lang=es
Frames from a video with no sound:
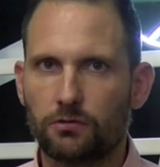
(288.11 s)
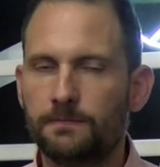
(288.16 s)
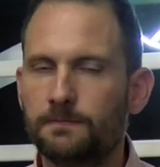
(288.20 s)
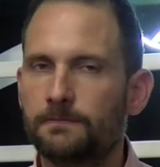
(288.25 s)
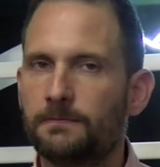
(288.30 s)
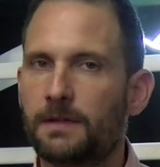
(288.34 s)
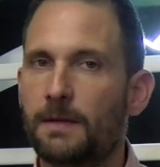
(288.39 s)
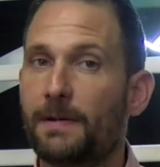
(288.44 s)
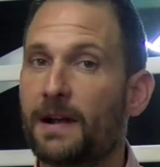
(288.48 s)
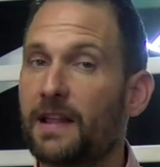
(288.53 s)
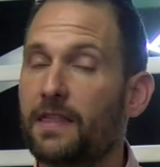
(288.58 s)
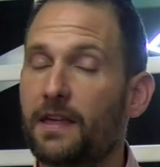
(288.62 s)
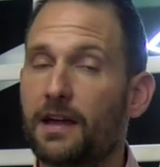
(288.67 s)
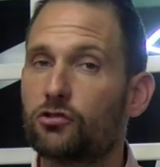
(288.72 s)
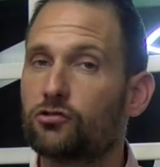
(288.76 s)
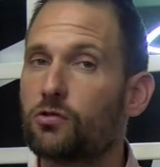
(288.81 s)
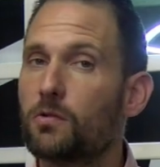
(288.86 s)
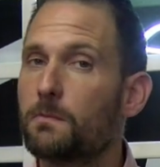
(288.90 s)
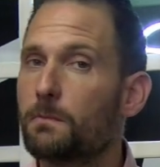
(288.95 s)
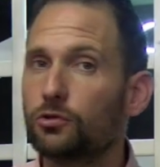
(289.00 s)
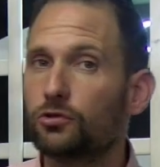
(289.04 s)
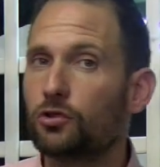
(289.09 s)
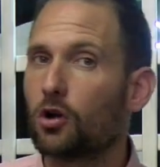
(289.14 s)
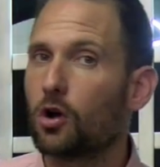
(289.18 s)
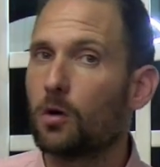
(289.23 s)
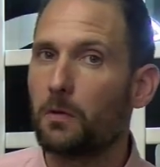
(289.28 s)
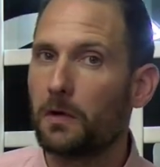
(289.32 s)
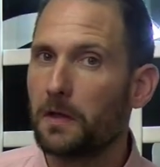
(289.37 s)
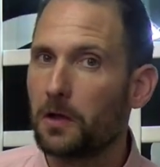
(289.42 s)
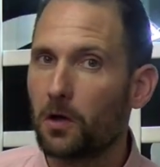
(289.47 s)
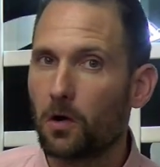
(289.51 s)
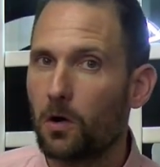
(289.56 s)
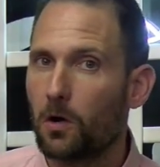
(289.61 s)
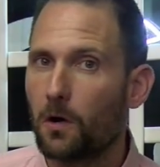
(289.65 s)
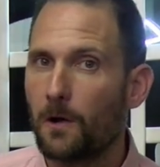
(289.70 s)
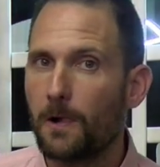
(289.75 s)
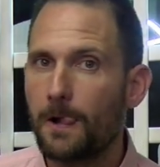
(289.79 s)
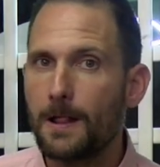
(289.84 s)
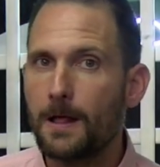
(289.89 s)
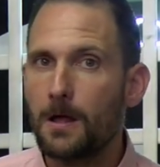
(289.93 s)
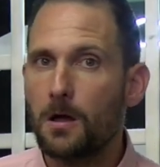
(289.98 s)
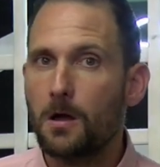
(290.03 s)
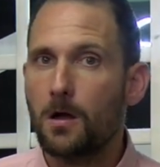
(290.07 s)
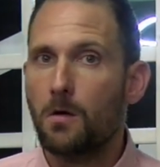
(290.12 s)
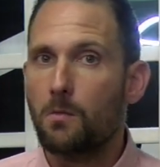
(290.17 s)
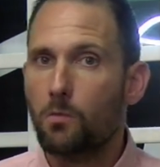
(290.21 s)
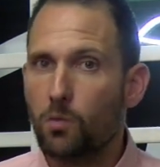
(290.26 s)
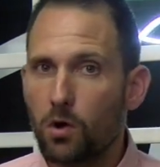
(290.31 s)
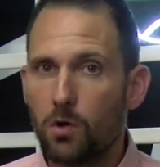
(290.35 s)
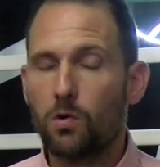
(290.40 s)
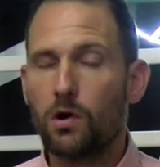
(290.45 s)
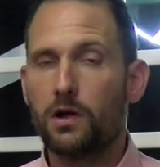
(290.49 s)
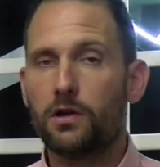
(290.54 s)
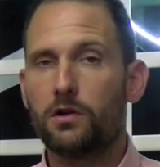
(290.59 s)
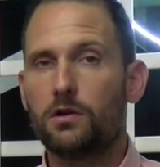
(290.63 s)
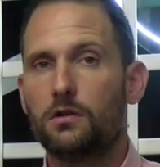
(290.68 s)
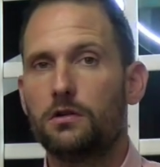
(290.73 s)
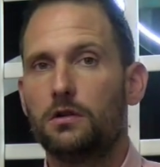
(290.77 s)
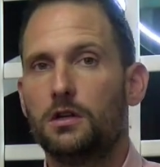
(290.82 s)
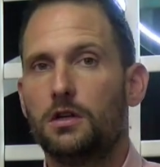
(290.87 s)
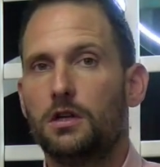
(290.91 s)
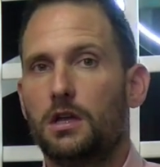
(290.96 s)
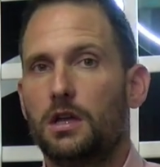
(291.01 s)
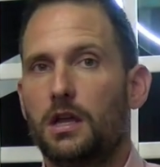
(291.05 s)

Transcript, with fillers: Me parece que es un punto, como digo, muy bueno.